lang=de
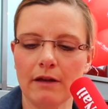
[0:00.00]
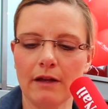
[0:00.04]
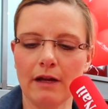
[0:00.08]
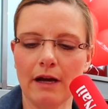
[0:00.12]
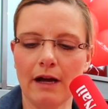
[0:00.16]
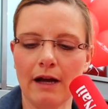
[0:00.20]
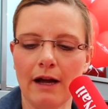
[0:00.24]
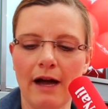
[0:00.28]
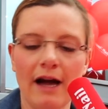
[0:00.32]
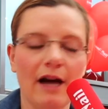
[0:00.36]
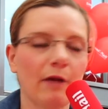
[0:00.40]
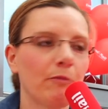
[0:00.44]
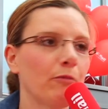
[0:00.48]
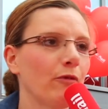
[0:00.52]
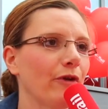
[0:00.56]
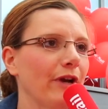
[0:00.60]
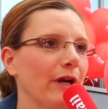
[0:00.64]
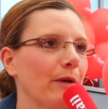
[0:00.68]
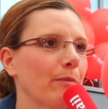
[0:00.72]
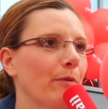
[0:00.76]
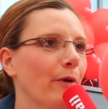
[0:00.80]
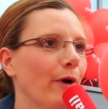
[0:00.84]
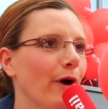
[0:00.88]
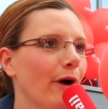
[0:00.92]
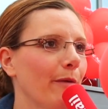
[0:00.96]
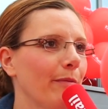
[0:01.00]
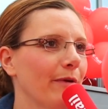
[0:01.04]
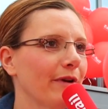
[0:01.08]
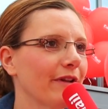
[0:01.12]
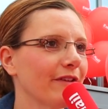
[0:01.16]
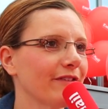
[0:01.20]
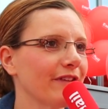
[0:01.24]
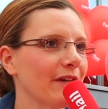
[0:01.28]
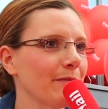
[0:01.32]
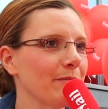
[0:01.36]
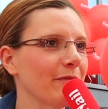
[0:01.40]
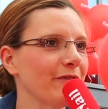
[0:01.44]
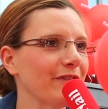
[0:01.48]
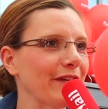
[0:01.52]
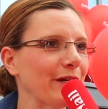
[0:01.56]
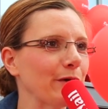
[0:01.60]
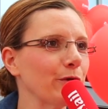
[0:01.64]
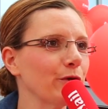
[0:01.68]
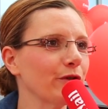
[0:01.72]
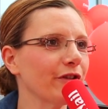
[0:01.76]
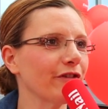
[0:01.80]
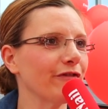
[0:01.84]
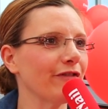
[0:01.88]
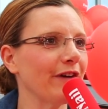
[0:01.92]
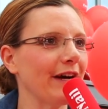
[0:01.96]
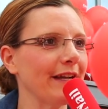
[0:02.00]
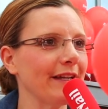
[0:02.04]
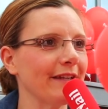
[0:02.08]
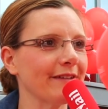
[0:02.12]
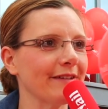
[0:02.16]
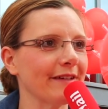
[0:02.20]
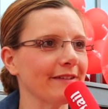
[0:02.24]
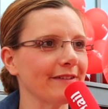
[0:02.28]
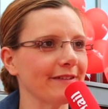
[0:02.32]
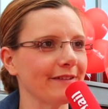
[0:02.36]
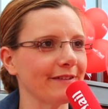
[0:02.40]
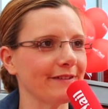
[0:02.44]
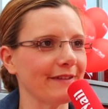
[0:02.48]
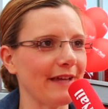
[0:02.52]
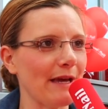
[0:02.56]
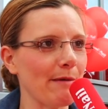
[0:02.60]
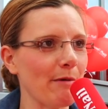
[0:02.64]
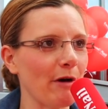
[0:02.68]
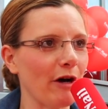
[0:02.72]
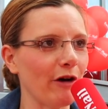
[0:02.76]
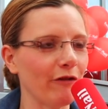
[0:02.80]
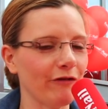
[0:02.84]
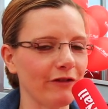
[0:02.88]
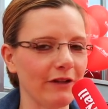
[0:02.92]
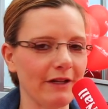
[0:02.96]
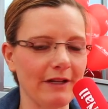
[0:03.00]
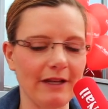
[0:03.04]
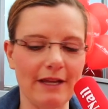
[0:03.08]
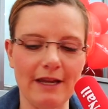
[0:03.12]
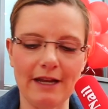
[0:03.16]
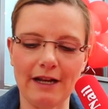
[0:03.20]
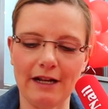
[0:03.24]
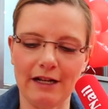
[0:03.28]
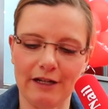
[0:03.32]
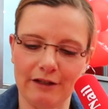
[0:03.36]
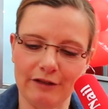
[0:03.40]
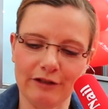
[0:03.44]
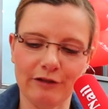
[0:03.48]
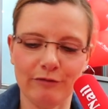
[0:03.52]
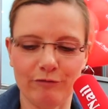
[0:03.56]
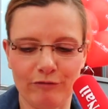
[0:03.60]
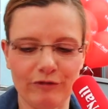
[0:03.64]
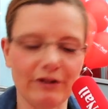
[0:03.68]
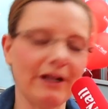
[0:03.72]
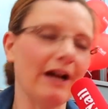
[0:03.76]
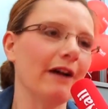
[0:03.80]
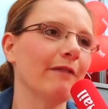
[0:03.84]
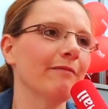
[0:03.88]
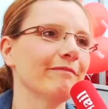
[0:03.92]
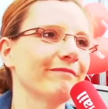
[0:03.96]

Ja, Heartbreak Purple, das hat mir sehr gut gefallen, das hat sie selber auf den Nägeln. Ja.